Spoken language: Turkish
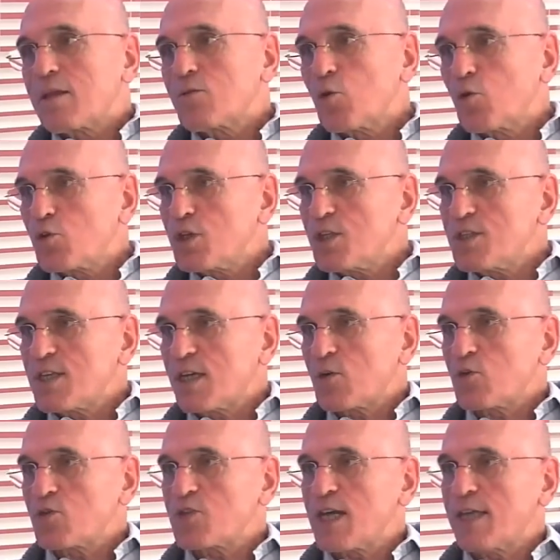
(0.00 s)
doğru insan
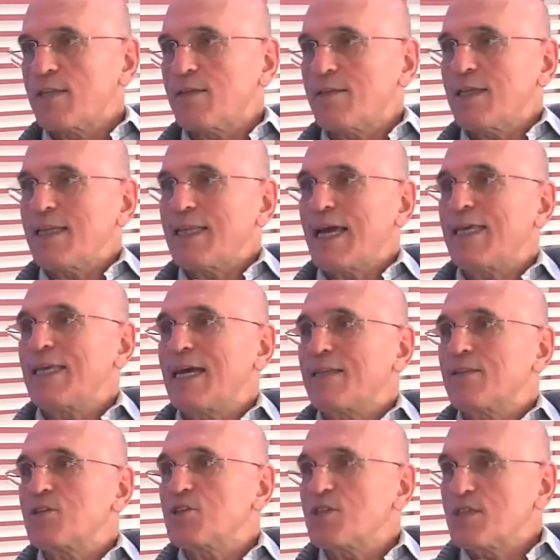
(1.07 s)
evet. olsan neden
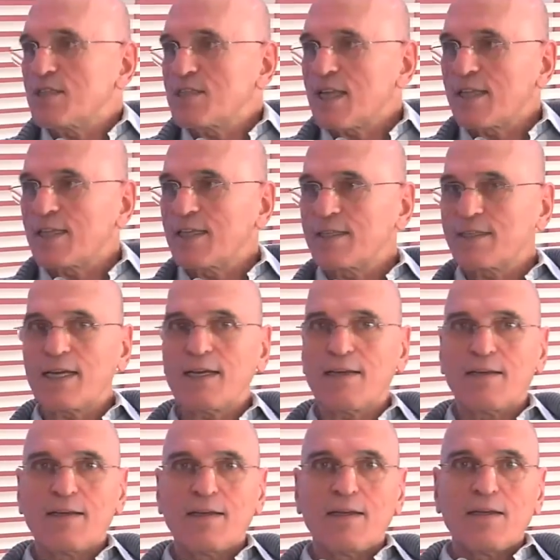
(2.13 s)
yanlış insanları
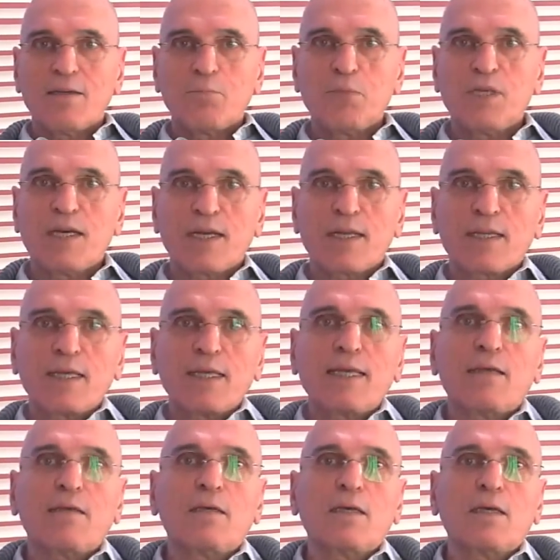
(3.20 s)
bir arada
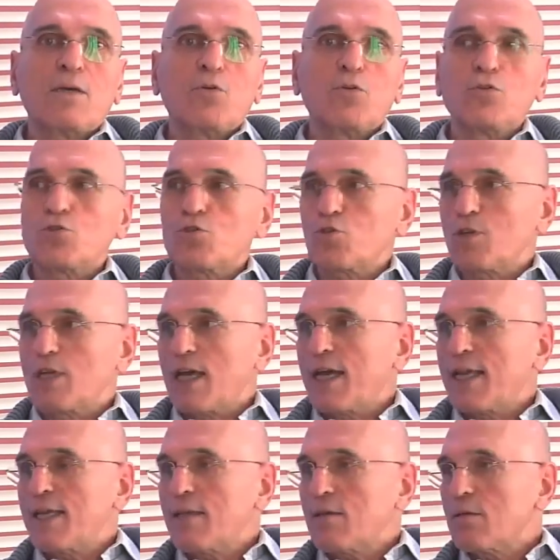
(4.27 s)
e, Mümkün olursun. değil
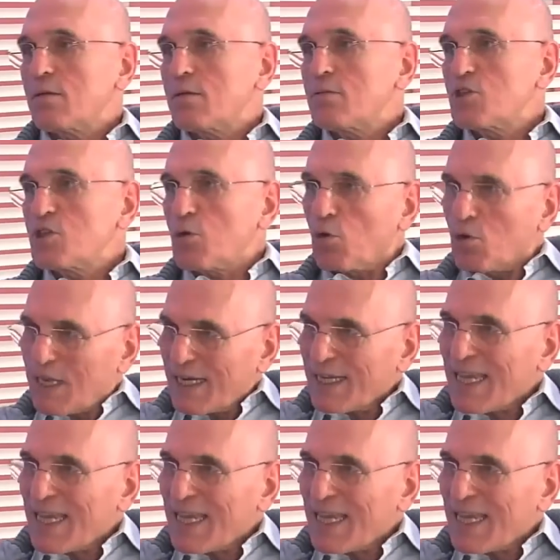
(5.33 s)
yani, zaten. Onlar